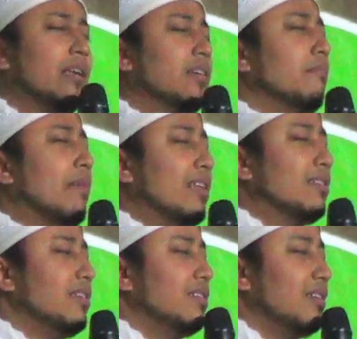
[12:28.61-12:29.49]

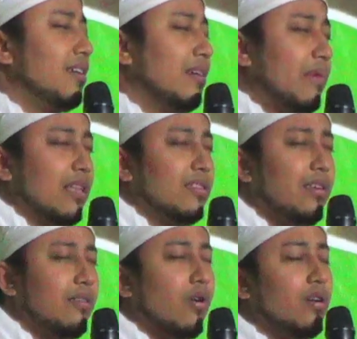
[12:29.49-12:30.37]
mati sing nikmati
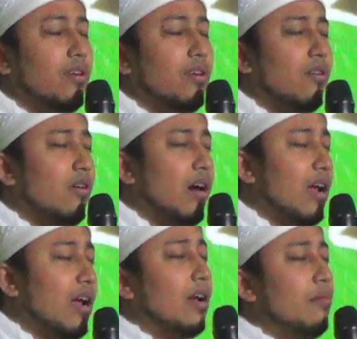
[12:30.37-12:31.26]
wong liya
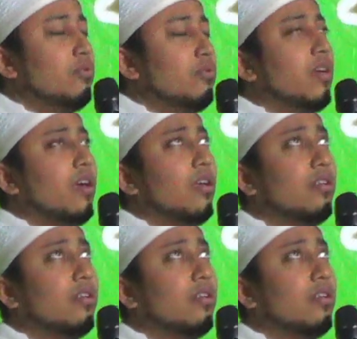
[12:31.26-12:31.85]
anak putune